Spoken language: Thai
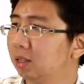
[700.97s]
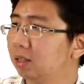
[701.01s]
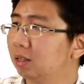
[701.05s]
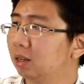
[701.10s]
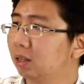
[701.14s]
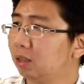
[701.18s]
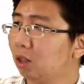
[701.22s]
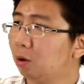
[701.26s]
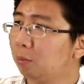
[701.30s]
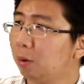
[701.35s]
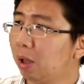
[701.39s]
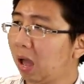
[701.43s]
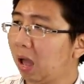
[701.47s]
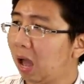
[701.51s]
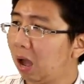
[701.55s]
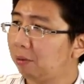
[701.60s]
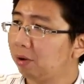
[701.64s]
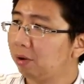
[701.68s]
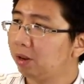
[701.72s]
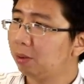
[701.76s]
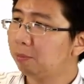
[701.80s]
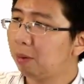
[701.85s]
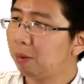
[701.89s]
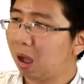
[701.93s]
ก็ต้องไปหา
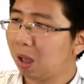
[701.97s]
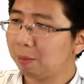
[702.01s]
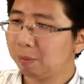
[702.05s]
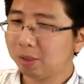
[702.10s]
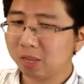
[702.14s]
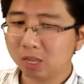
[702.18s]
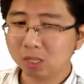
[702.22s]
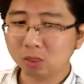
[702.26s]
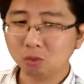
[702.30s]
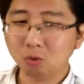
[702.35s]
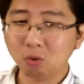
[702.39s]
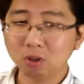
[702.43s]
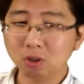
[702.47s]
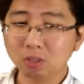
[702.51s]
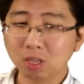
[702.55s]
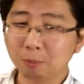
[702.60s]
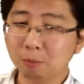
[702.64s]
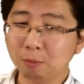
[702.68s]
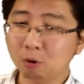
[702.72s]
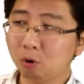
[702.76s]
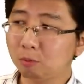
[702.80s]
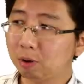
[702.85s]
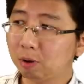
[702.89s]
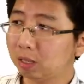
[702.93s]
ว่าเธอบายมีกี่ตัวจับ
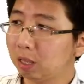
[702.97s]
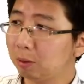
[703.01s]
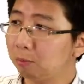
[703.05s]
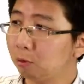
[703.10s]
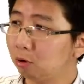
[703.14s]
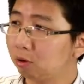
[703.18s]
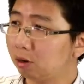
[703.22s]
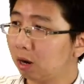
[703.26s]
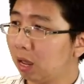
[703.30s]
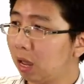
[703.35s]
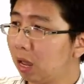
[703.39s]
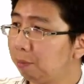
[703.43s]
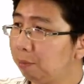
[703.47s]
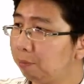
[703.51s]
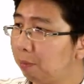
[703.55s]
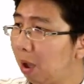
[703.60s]
มารวมกันให้หมดนะ